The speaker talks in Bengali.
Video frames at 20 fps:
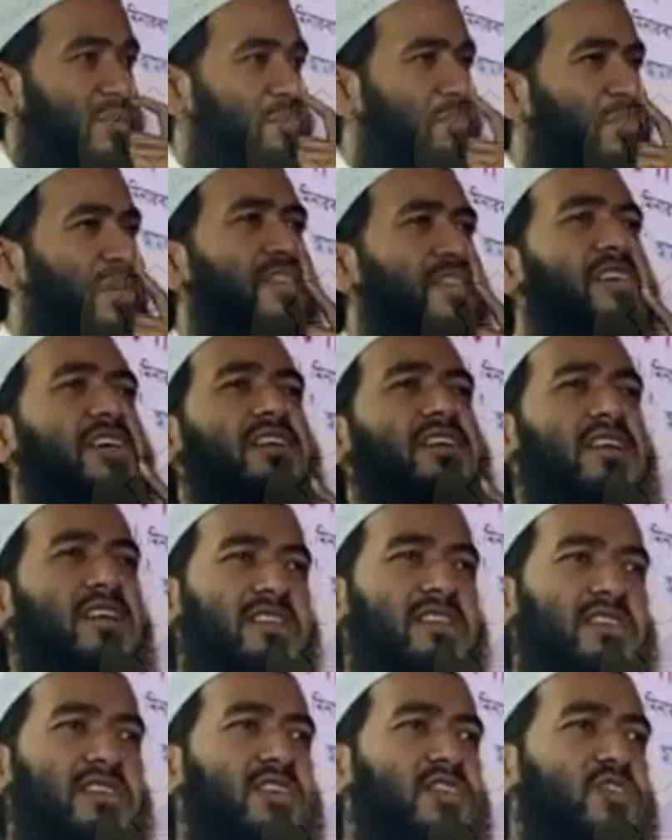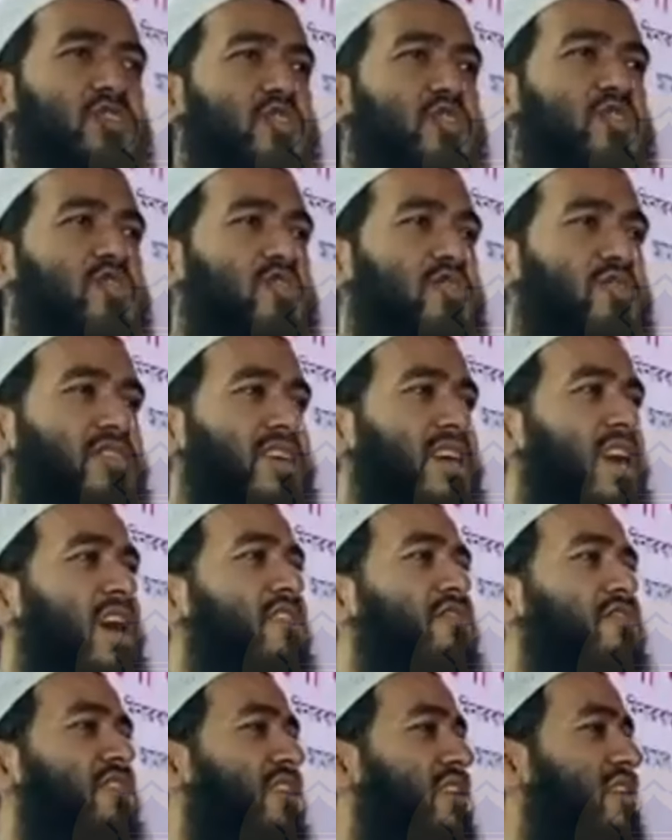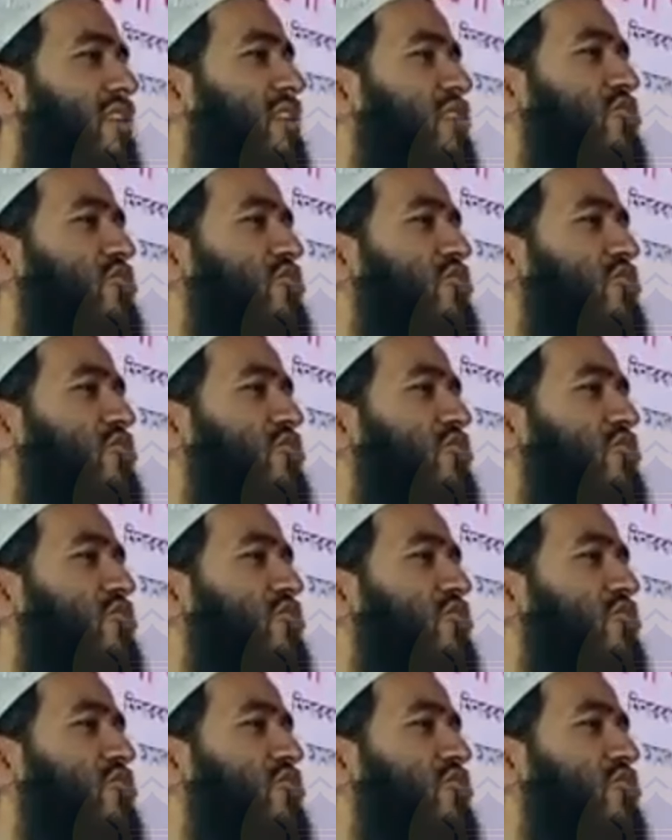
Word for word: বিচারের দিন যখন কাফেররা